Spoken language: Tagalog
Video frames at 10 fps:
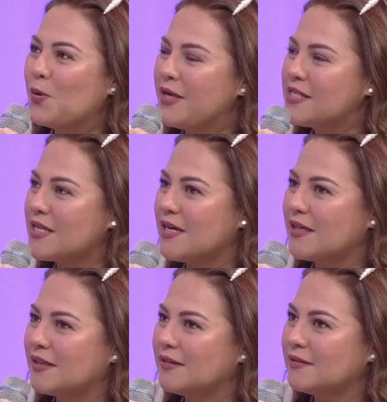
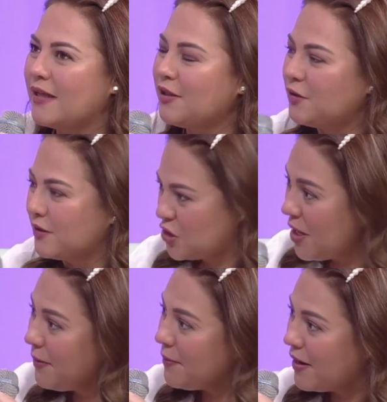isang, Ito,
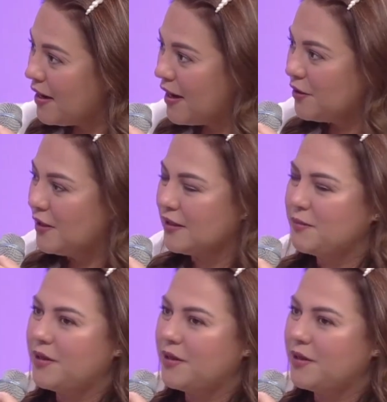syempre mga ano lang naman,